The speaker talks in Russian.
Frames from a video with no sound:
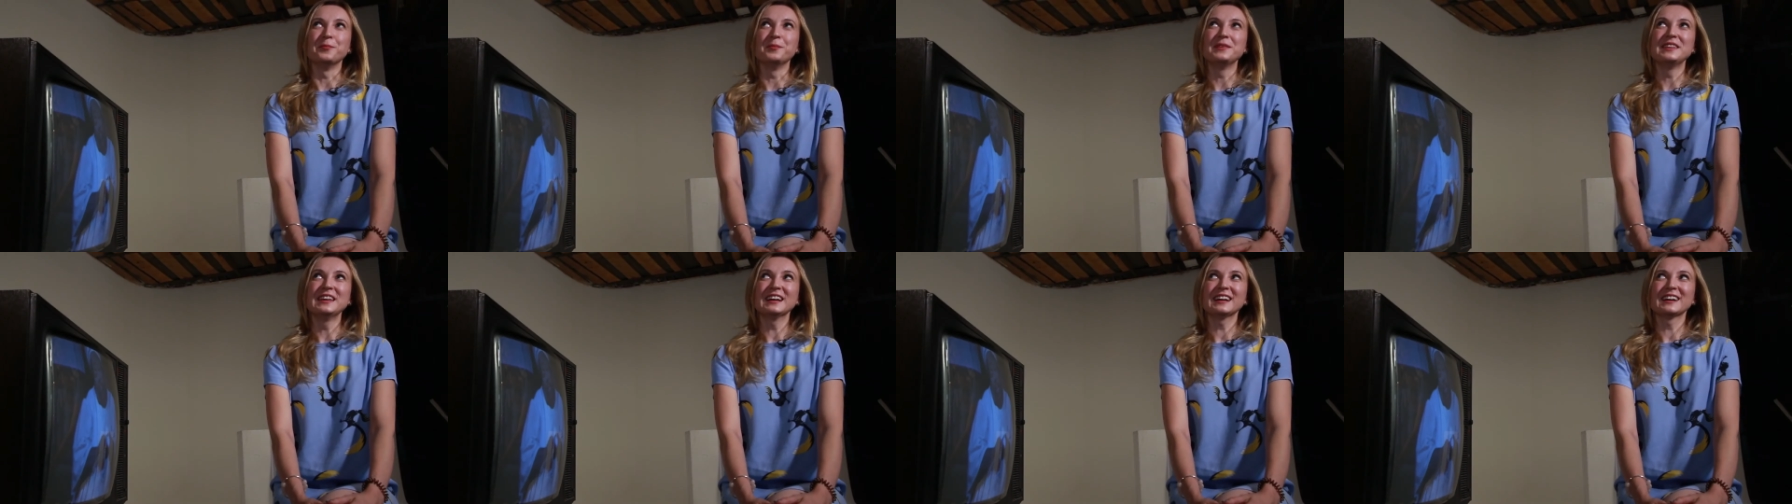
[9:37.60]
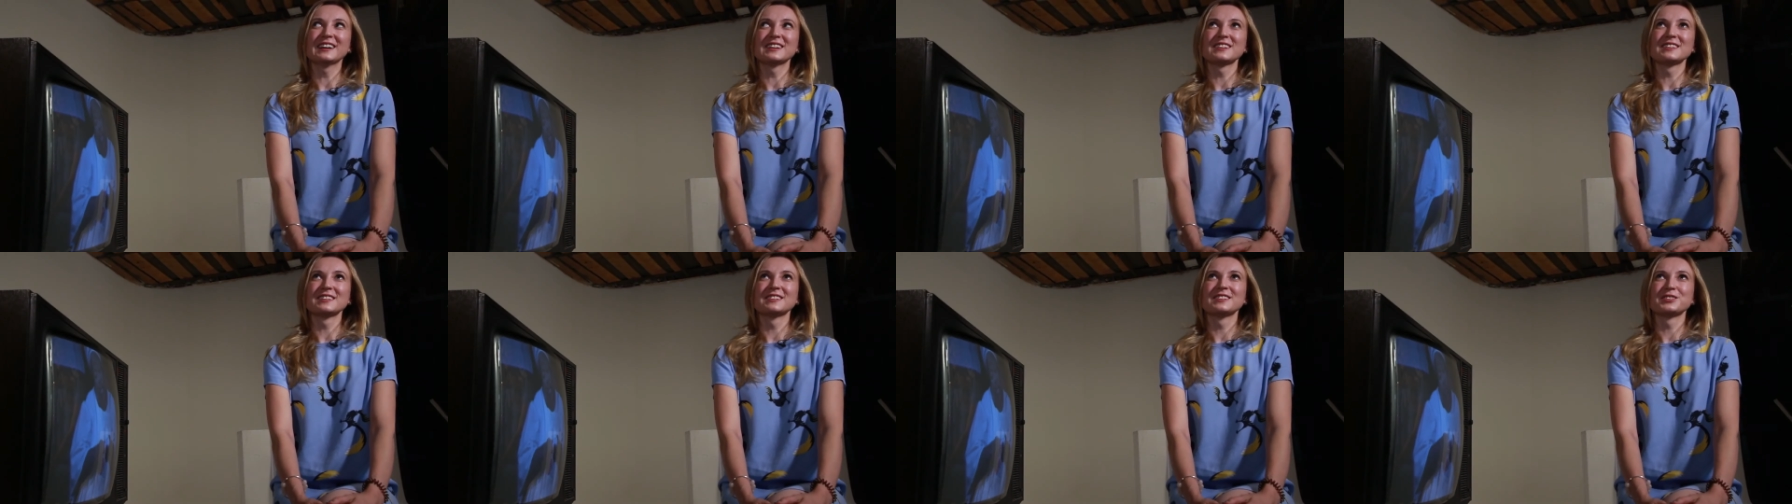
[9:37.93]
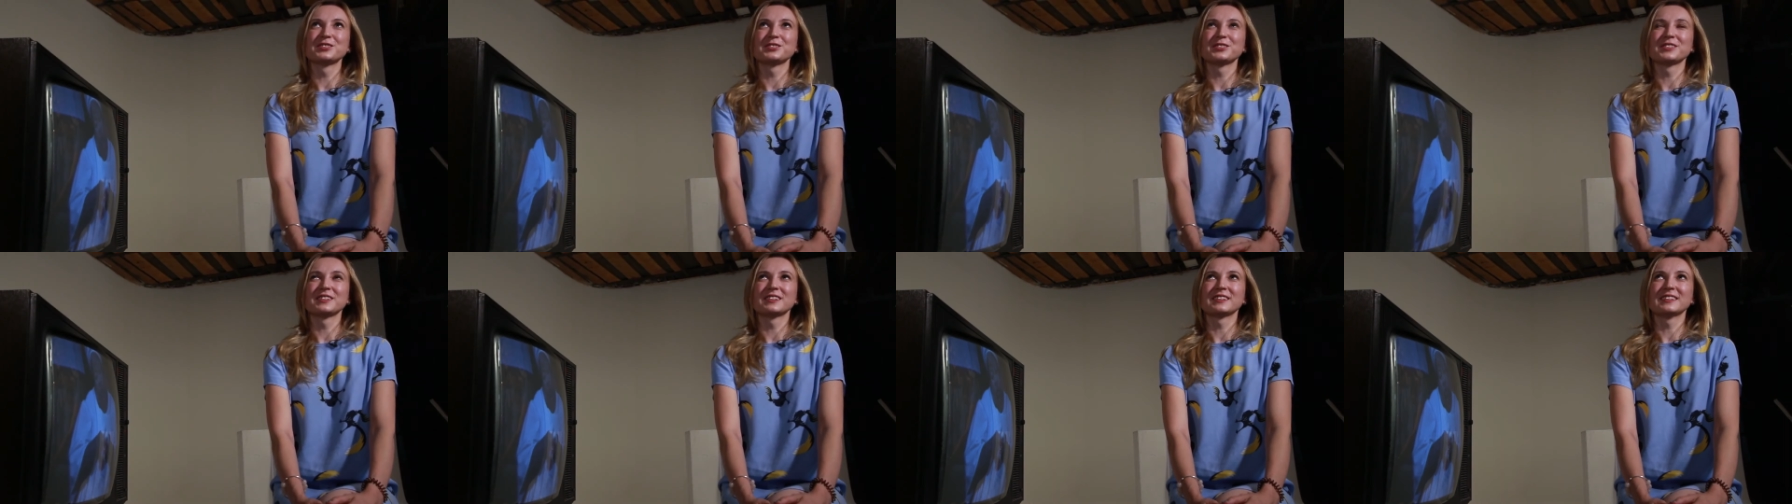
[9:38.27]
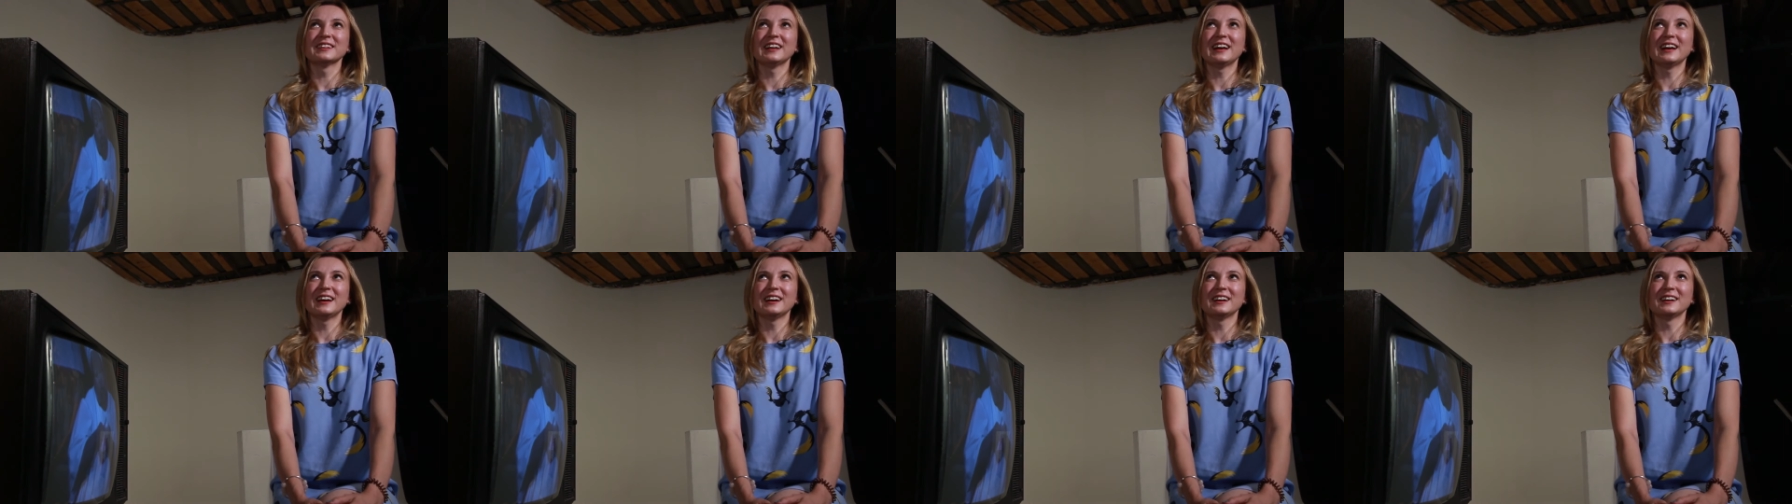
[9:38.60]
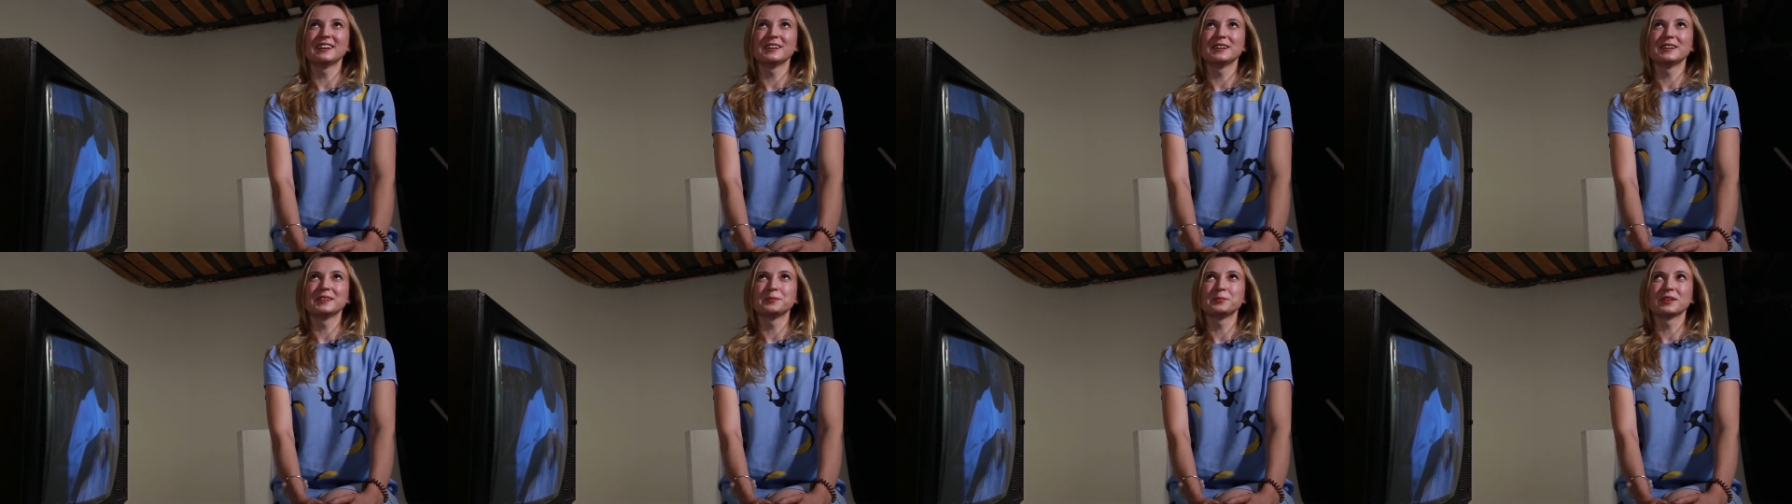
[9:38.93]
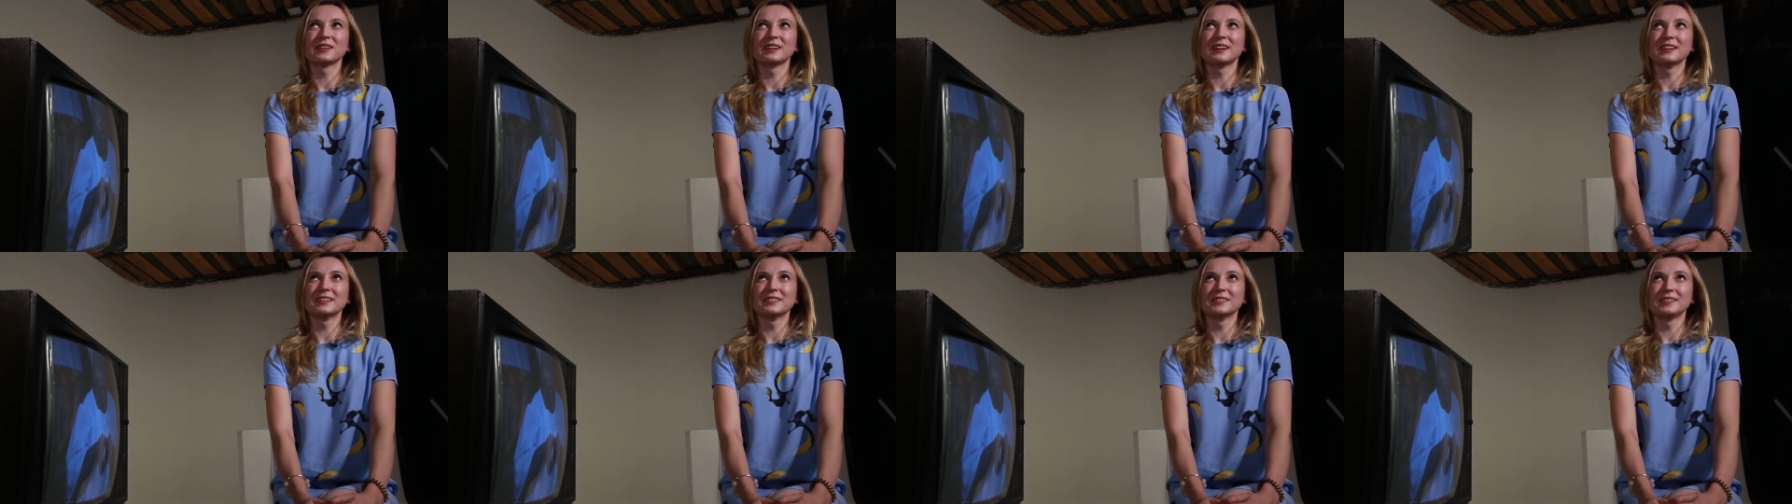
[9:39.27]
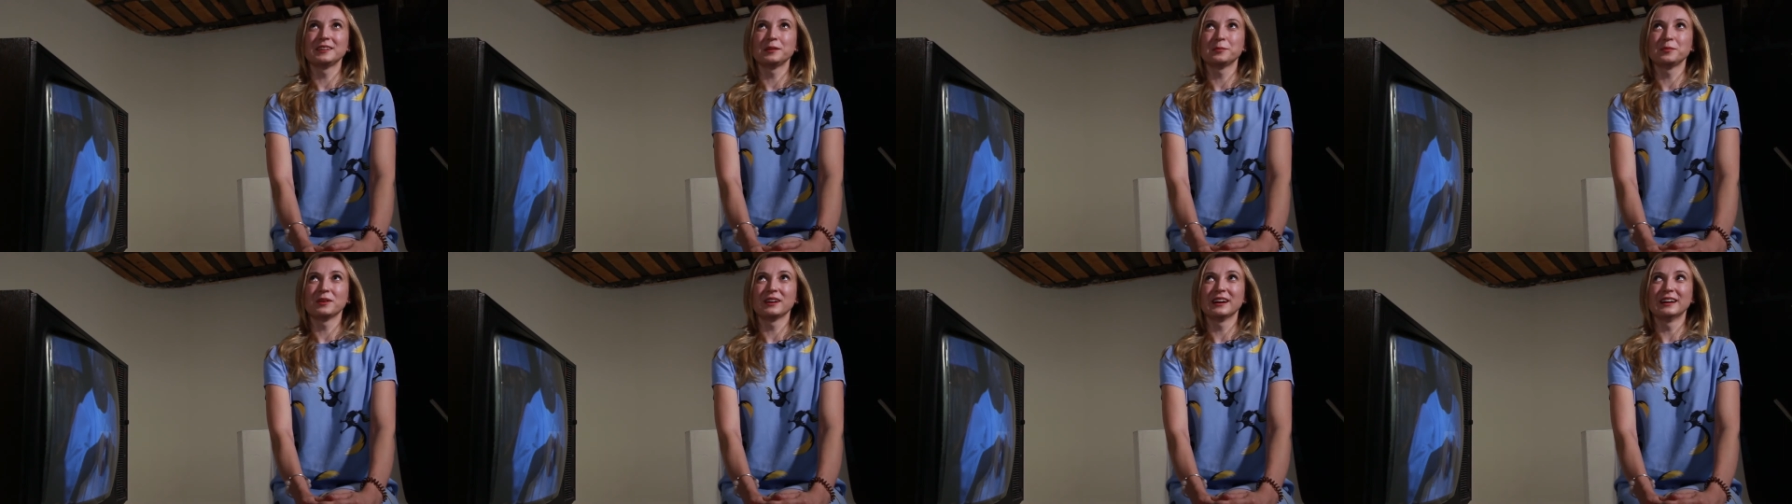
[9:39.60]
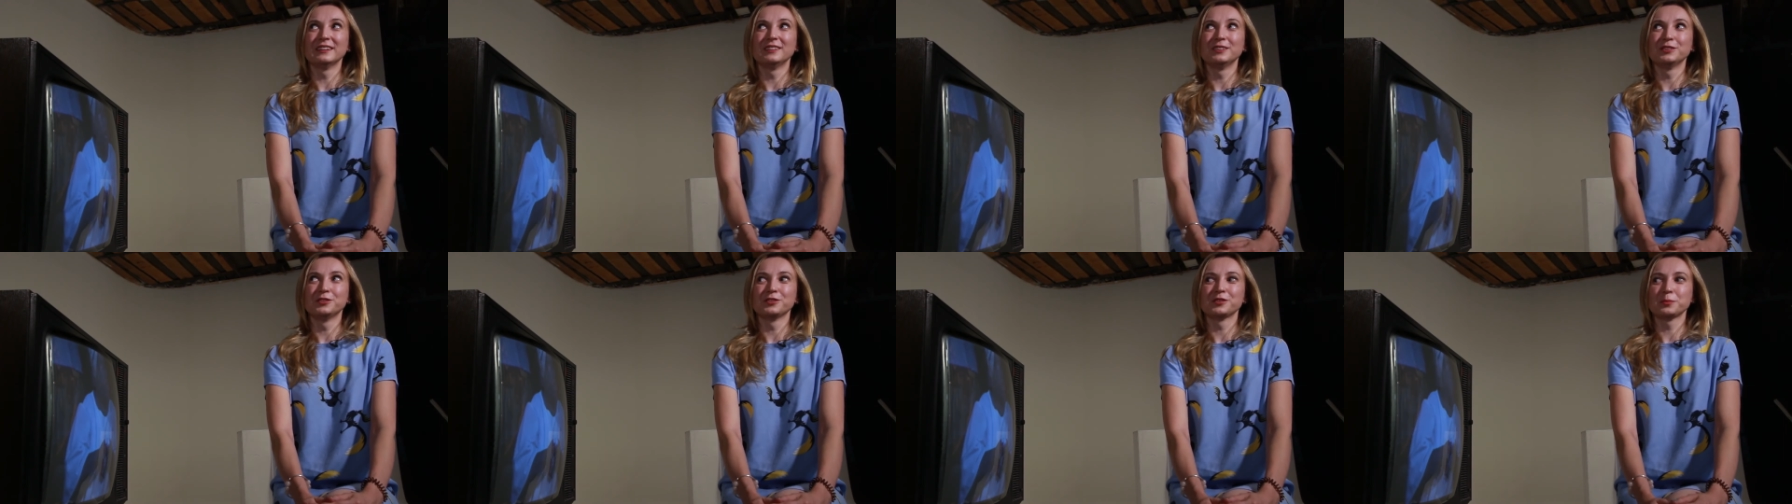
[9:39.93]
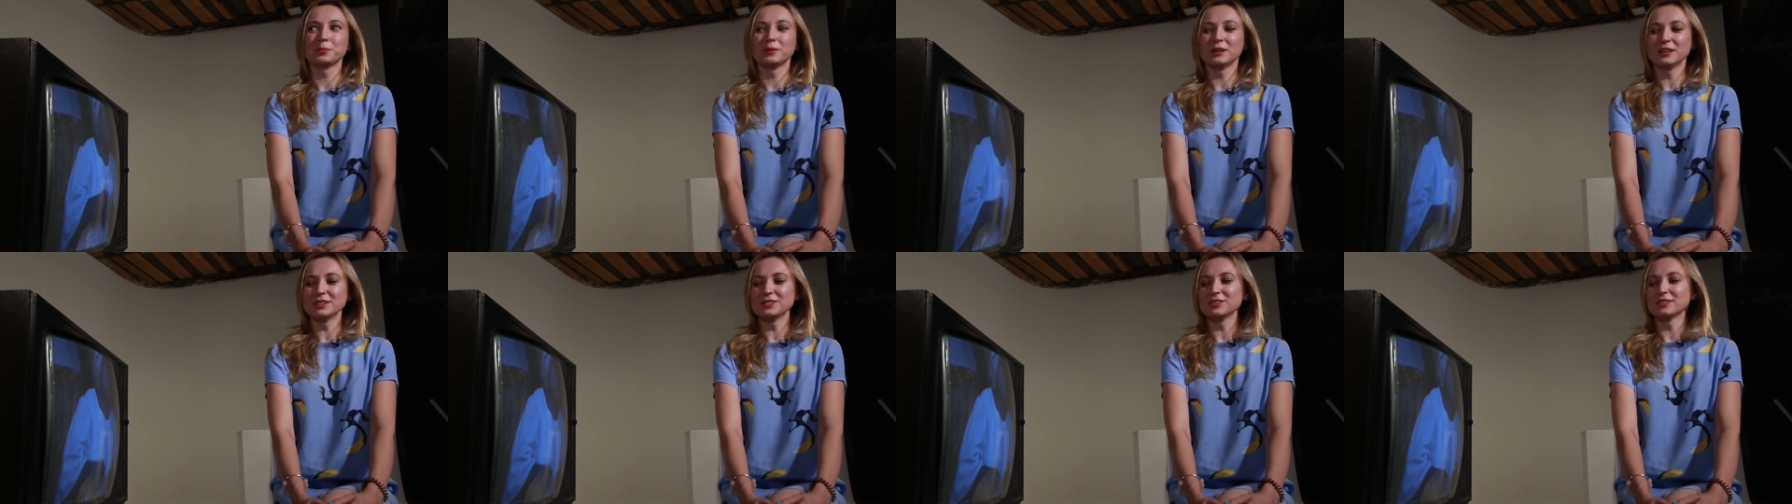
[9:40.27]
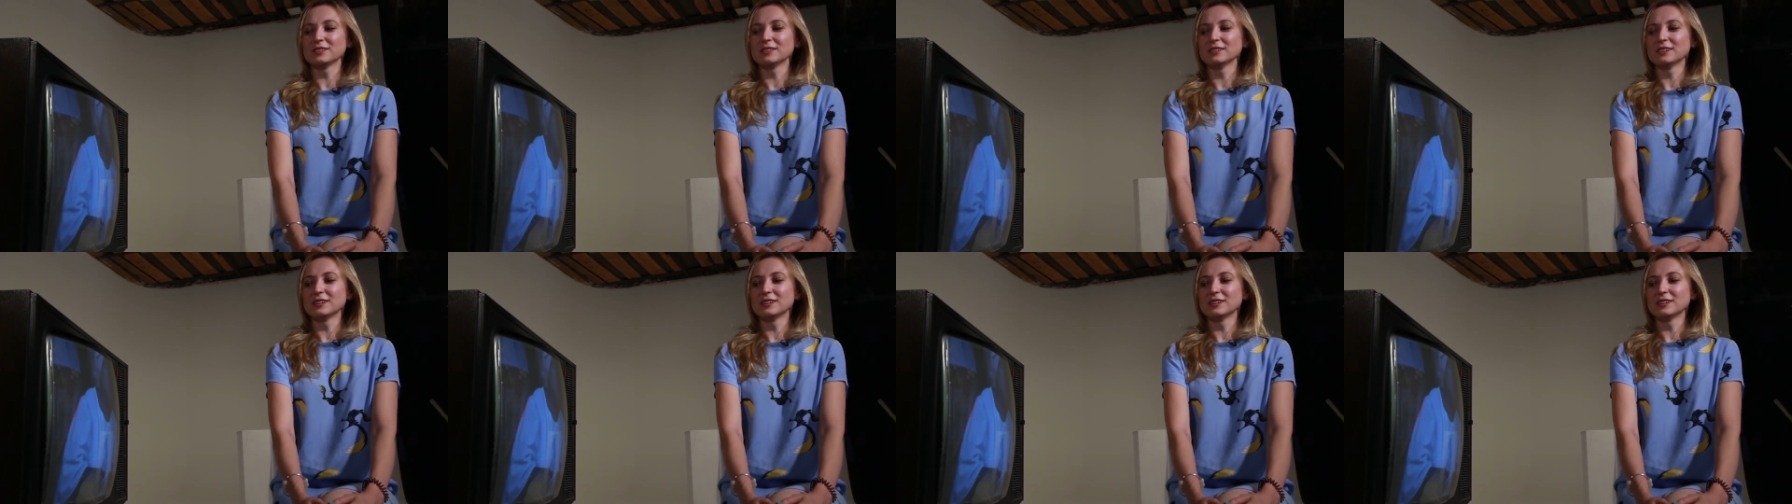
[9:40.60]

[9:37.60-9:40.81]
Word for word: Мне кажется, что когда показывали «Богатые тоже плачут»,